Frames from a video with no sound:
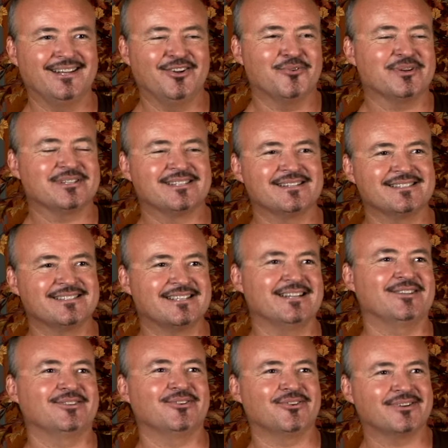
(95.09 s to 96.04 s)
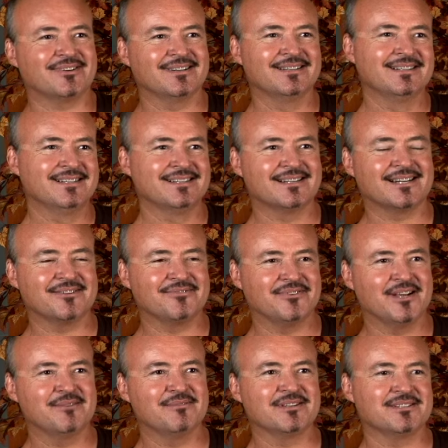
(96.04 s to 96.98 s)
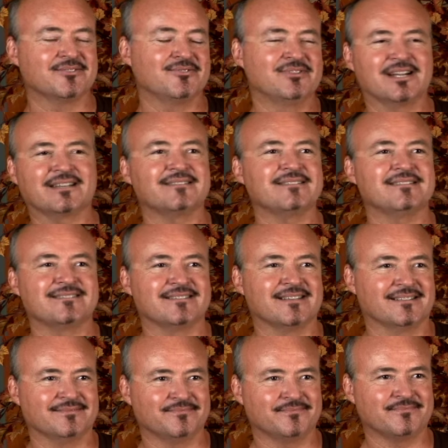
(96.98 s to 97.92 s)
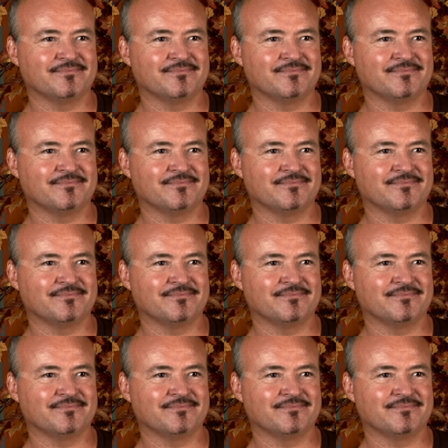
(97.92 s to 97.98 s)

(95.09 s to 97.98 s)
él no va a ser escritor, Rafael va a ser un artista.